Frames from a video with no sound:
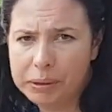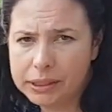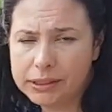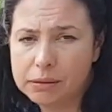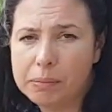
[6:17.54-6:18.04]

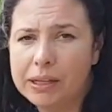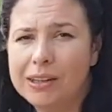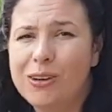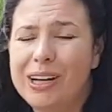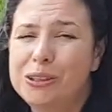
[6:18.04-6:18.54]
15 maja.
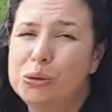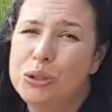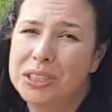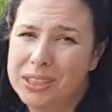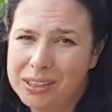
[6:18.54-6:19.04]
No ale to
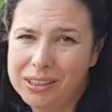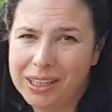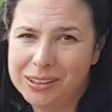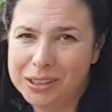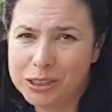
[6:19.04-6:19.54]
już jest za
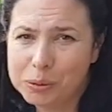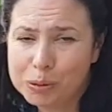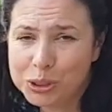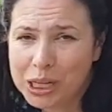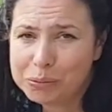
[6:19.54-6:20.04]
kilka dni, także
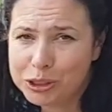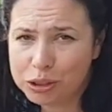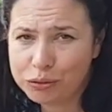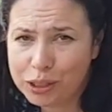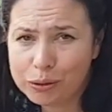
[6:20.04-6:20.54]
poczekamy jeszcze
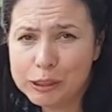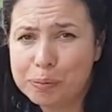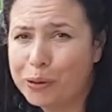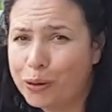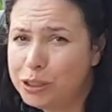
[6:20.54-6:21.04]
chwilę. One
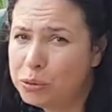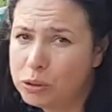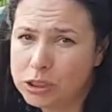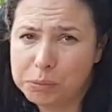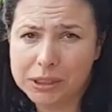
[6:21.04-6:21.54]
spokojnie
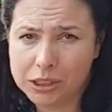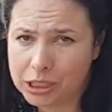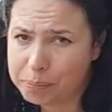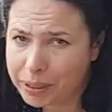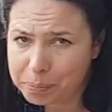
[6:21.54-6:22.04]
mogą sobie stać
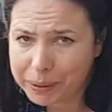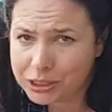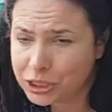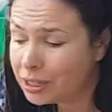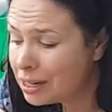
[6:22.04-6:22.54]
na
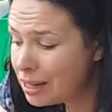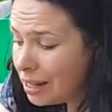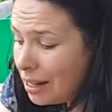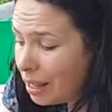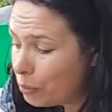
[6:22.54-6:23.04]
parapecie,
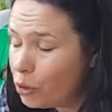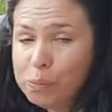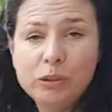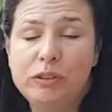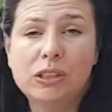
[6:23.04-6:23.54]
mogą
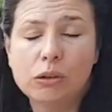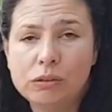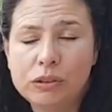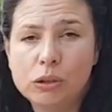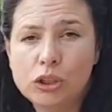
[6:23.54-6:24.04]
być
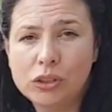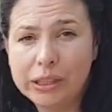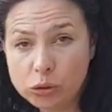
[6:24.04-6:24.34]
wynoszone,